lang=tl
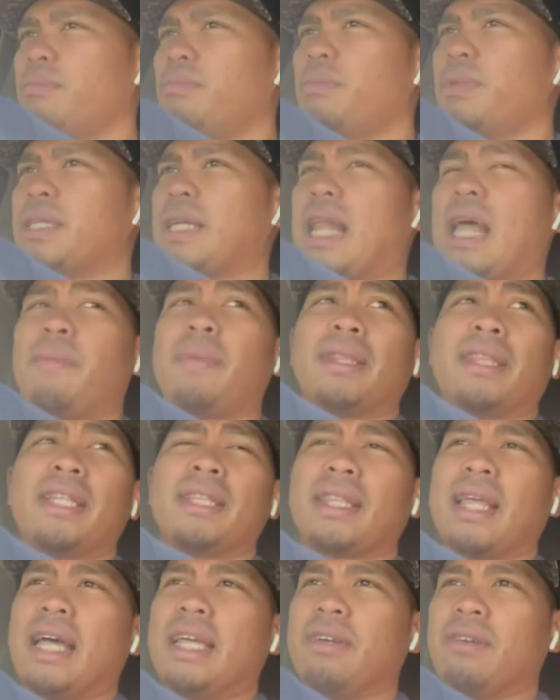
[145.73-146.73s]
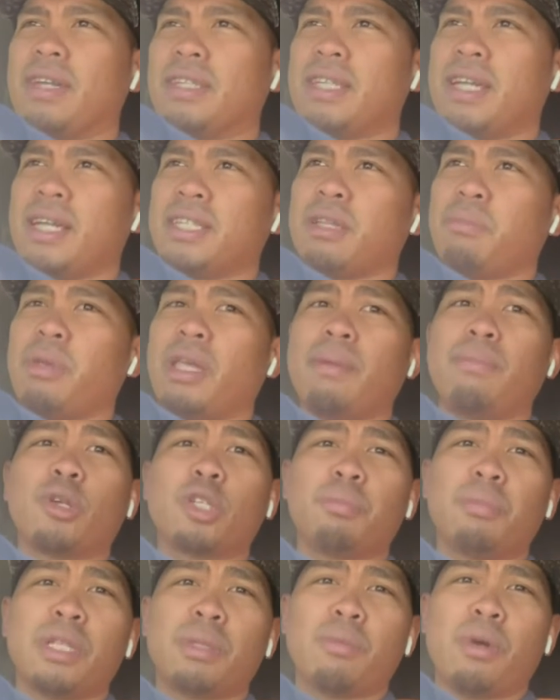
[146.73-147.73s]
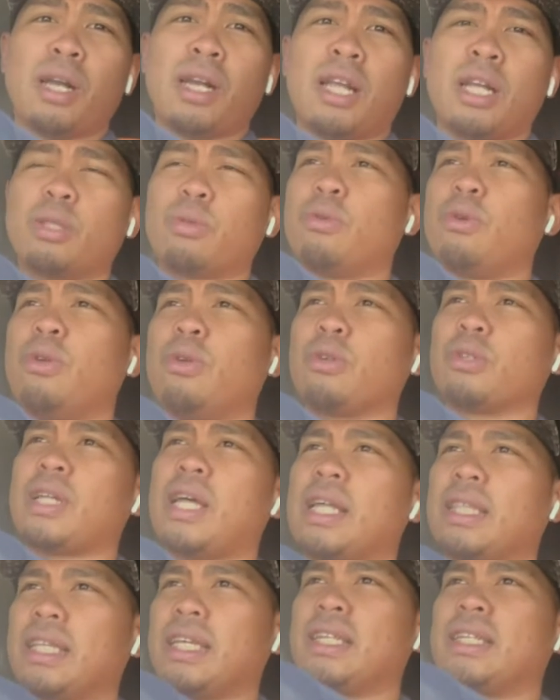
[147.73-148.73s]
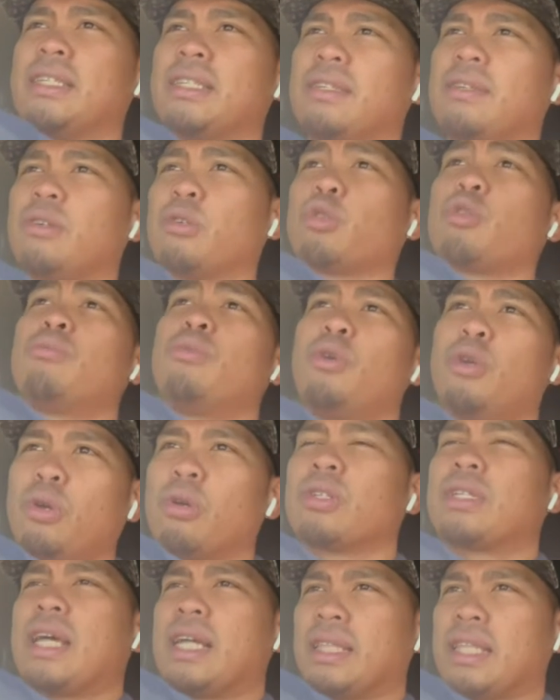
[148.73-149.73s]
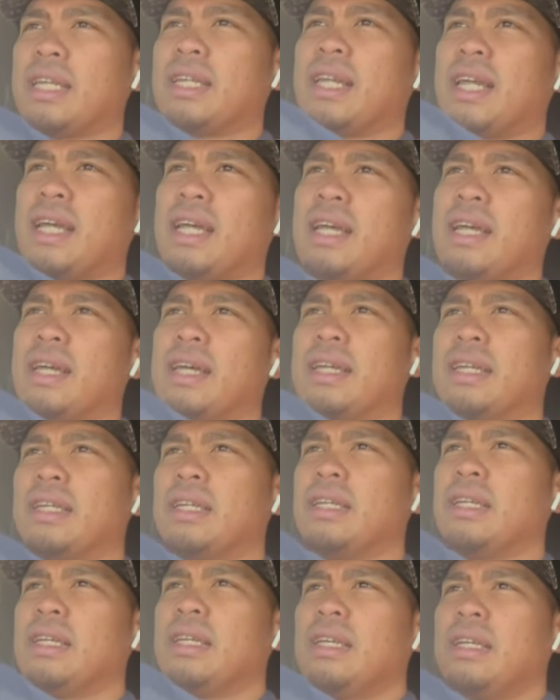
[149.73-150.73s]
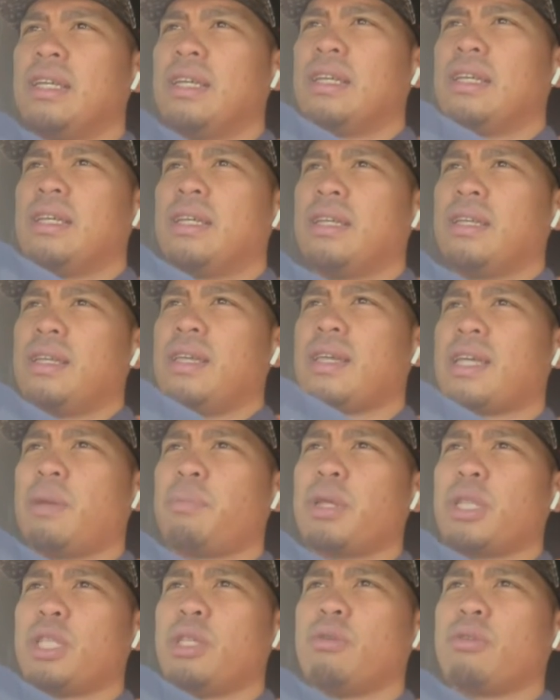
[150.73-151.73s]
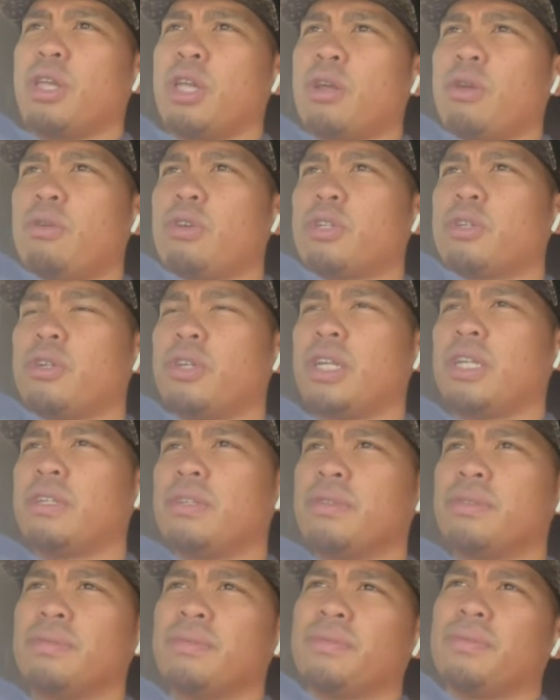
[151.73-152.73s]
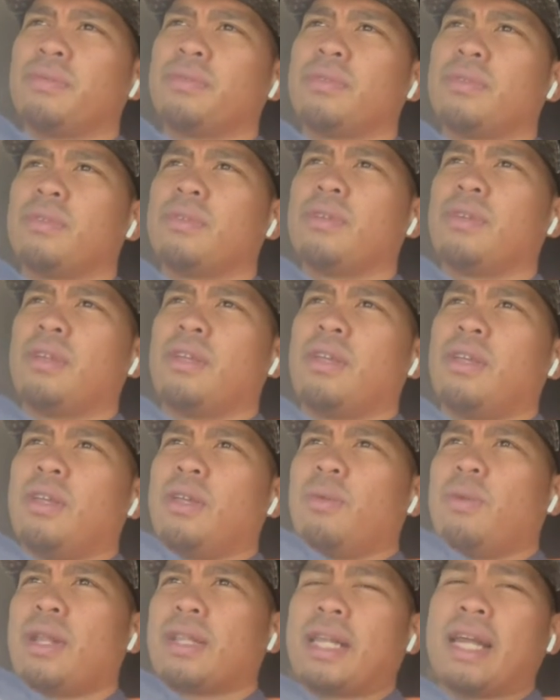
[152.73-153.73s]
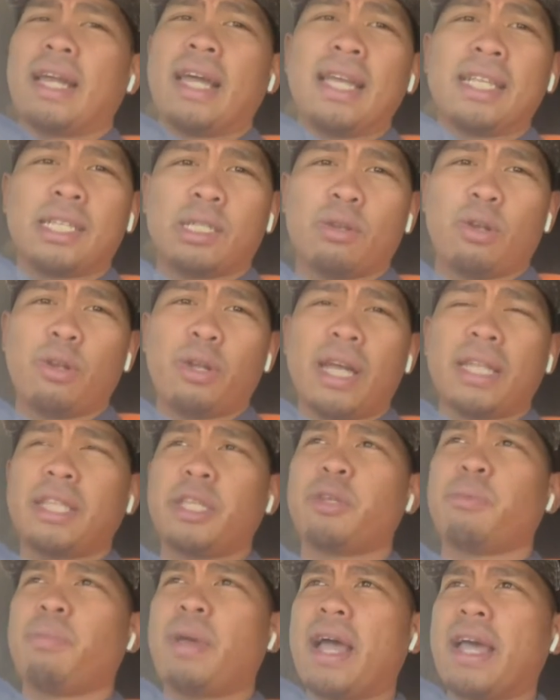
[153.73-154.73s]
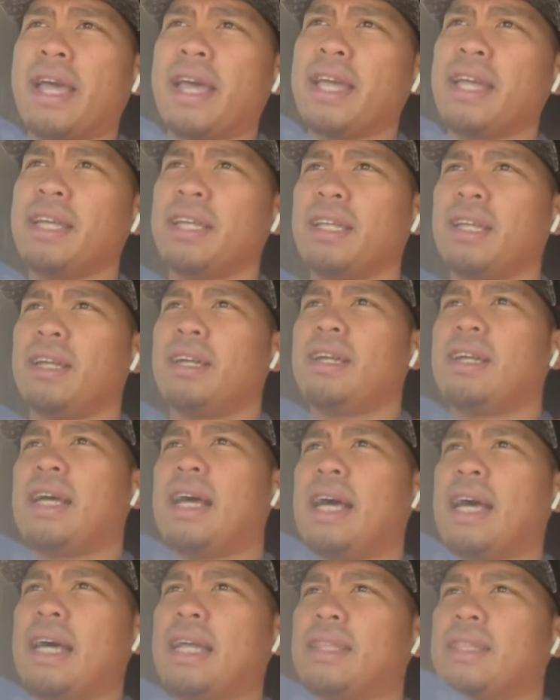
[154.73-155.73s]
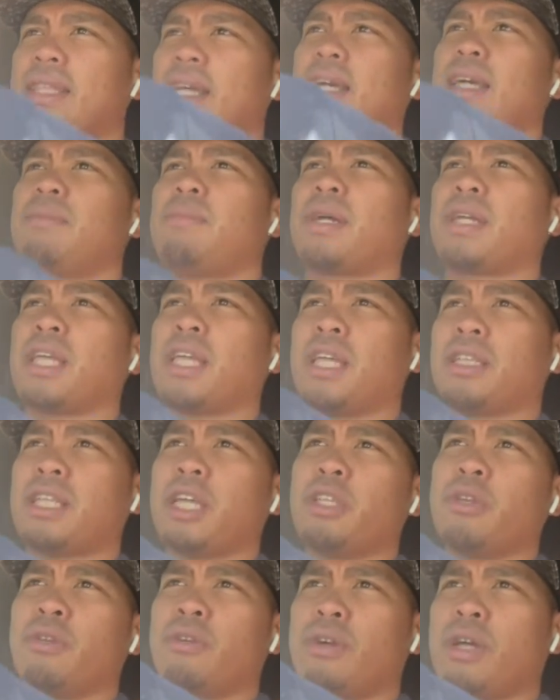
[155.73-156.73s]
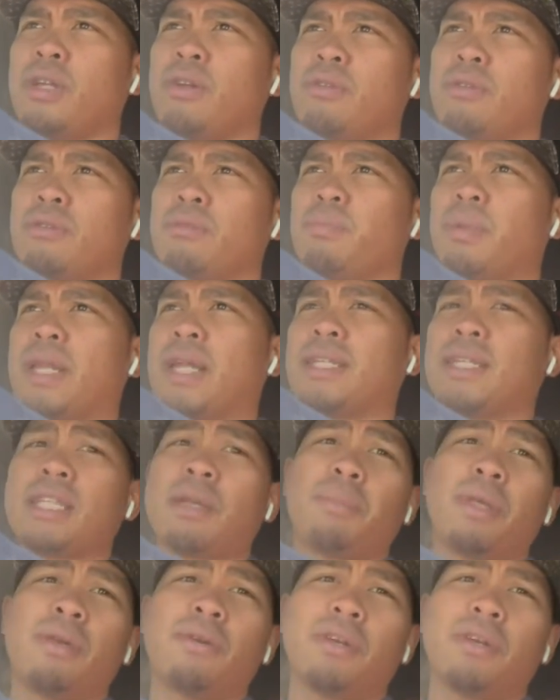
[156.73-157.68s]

salamat din tayo kasi nga si Big Boss mismo ang nagtulong sa atin o tumulong sa atin na ikabit yung enclosure na yun well tara guys tuloy natin yung biyahe at uh, makikita nyo yung anong pinagsasabi ko